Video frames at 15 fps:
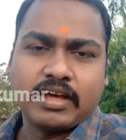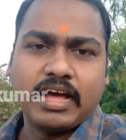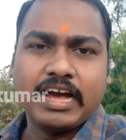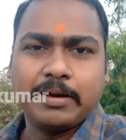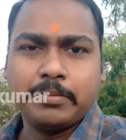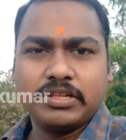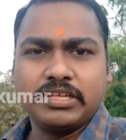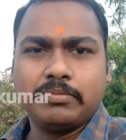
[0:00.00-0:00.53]

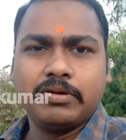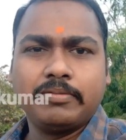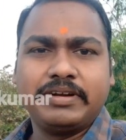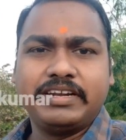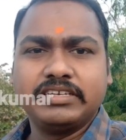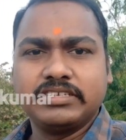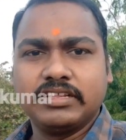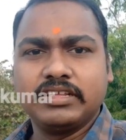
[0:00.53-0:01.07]
కాకపోతే అప్పుడు
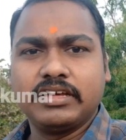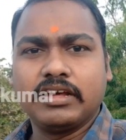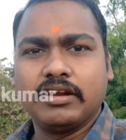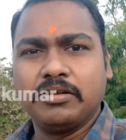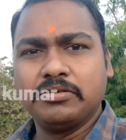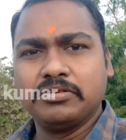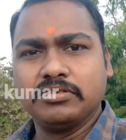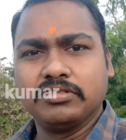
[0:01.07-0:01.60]
బ్రిటిష్
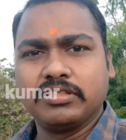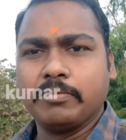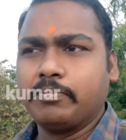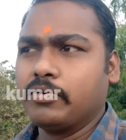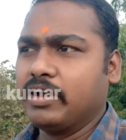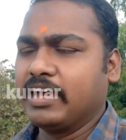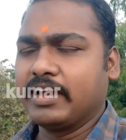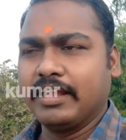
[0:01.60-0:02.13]
అధికారులు
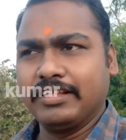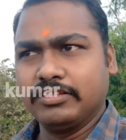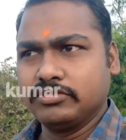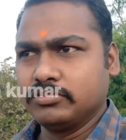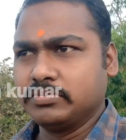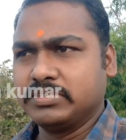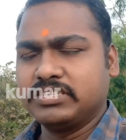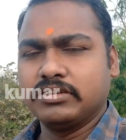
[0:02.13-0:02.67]
తప్పుడు లెక్కలైతే
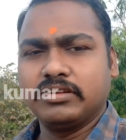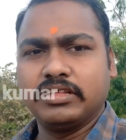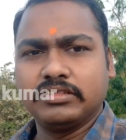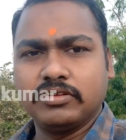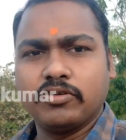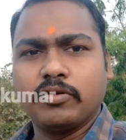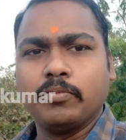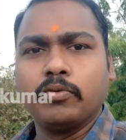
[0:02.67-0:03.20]
చూపించారు
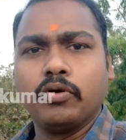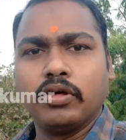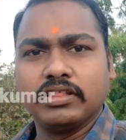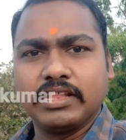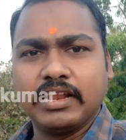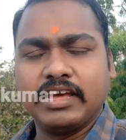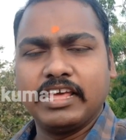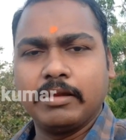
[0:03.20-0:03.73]
ఎంత ఒక మూడు
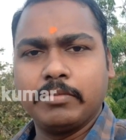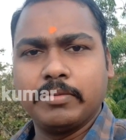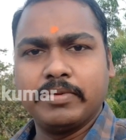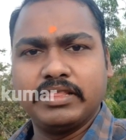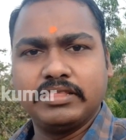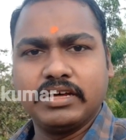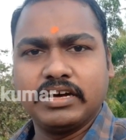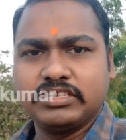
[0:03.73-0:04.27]
వందల ఎనభై
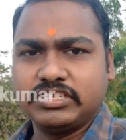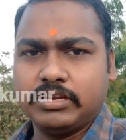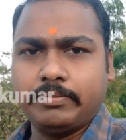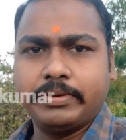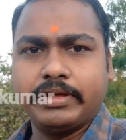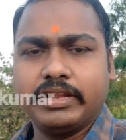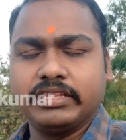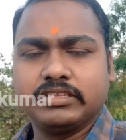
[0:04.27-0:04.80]
మంది దాకా
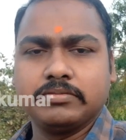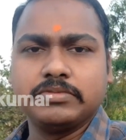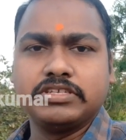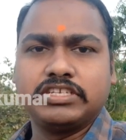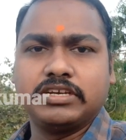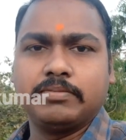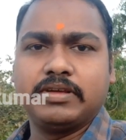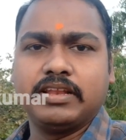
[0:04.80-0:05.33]
చనిపోయారు అంతకు
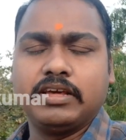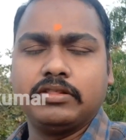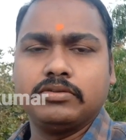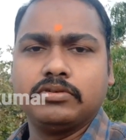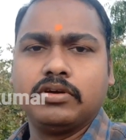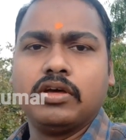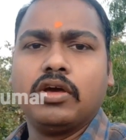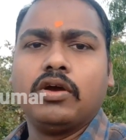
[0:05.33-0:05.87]
మించి ఏమీ
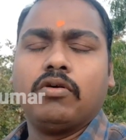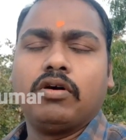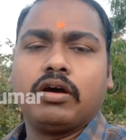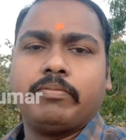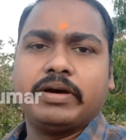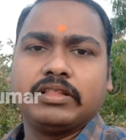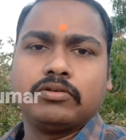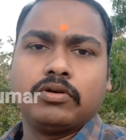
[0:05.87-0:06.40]
లేదు ఒక
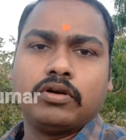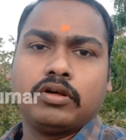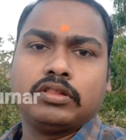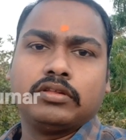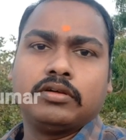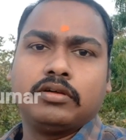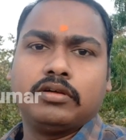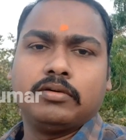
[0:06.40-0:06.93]
పదకొండు
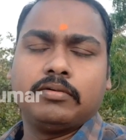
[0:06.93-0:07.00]
వంద